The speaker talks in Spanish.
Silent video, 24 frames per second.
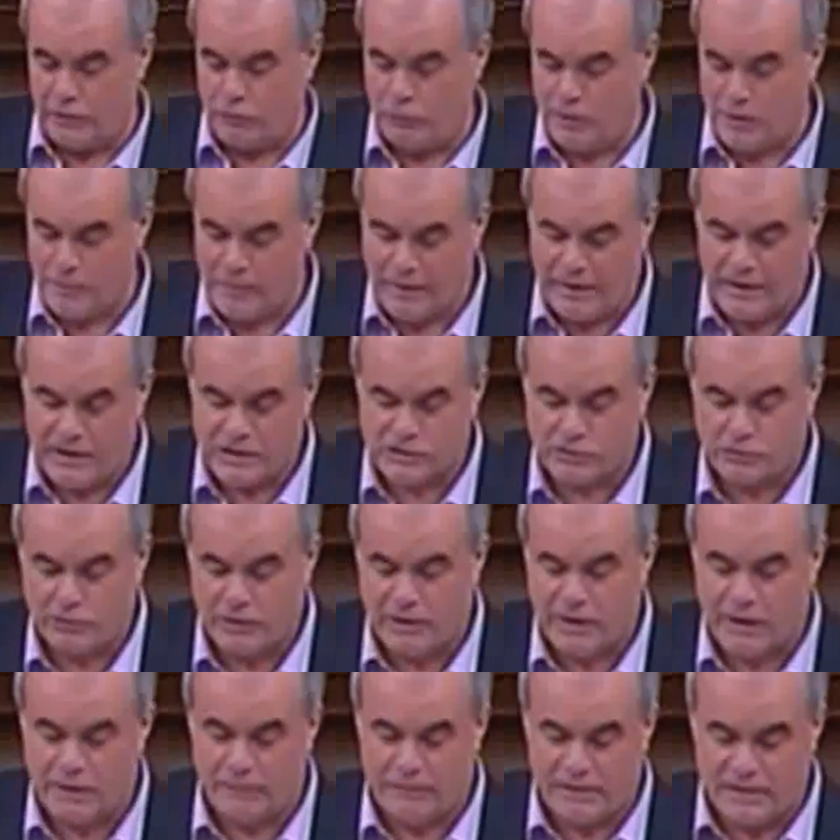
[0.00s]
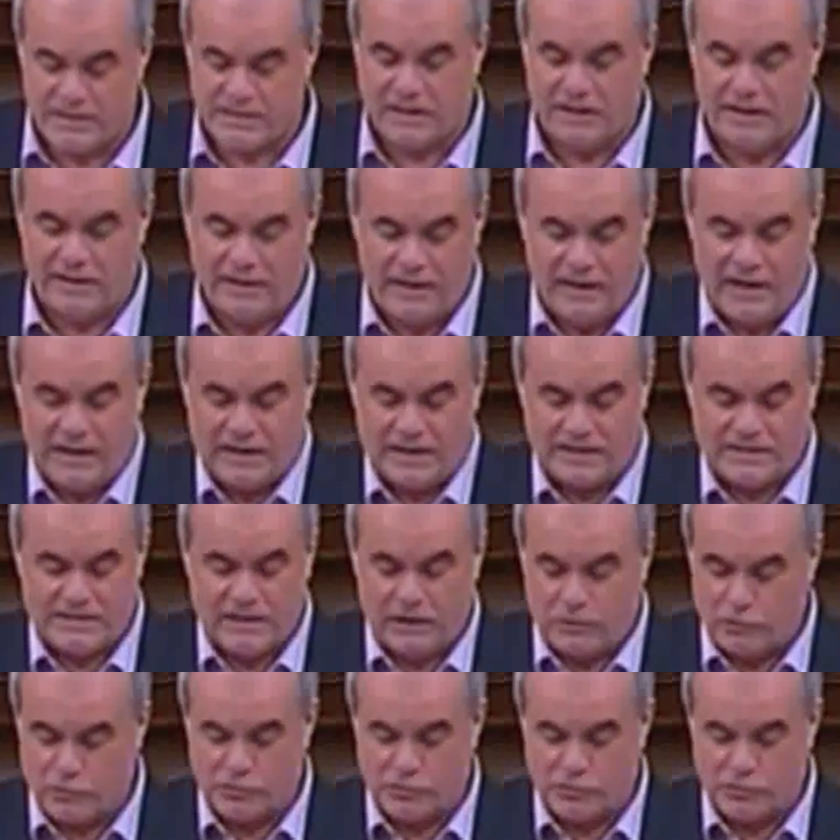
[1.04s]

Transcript: De ninguna manera es tolerable esta idea